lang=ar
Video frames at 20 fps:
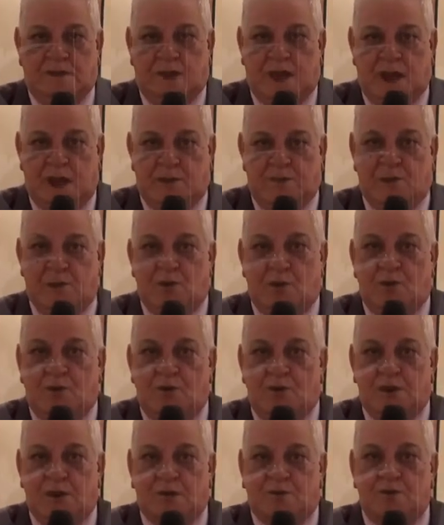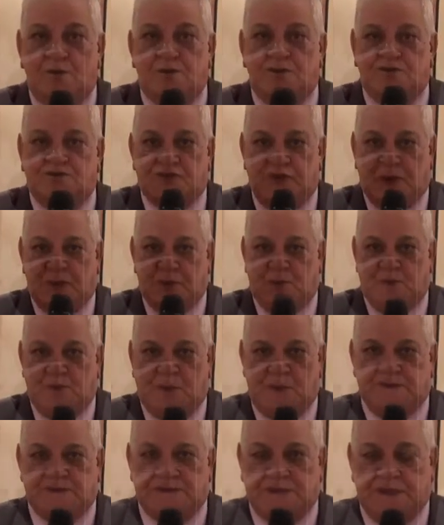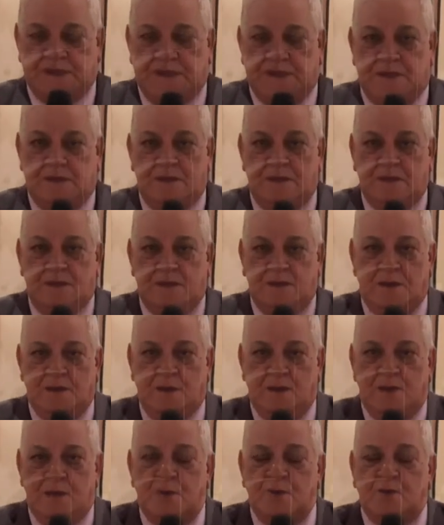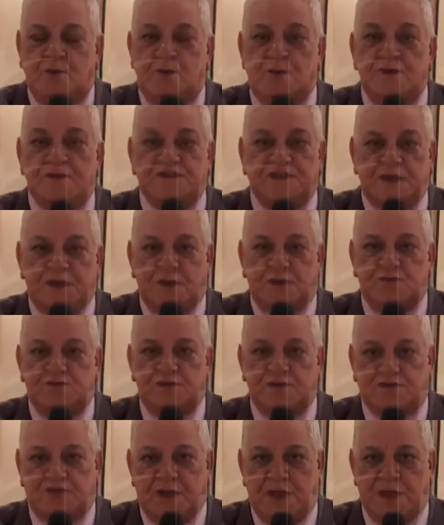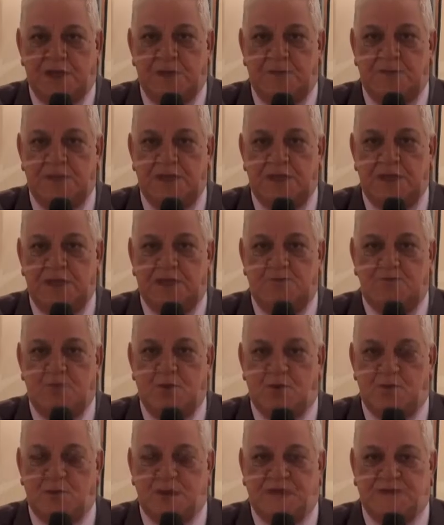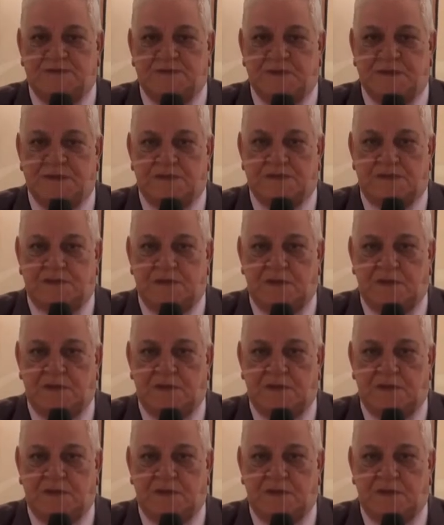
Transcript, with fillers: احب اقول لكل الشعب المصري كل سنه وانتم طيبين بمناسبه